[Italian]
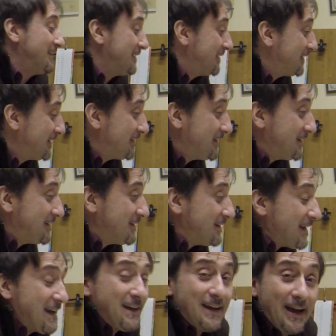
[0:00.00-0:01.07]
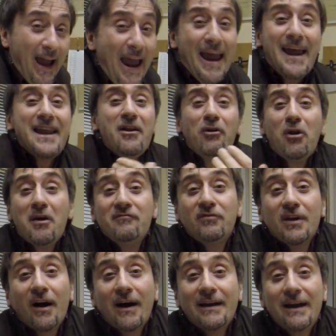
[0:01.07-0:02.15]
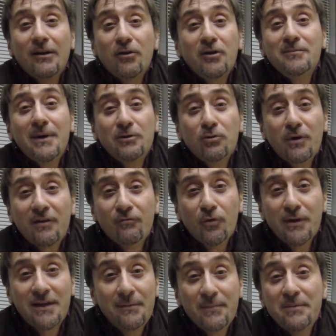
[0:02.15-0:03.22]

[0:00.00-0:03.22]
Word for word: non lo inviare allora, ma tu che vuoi da me?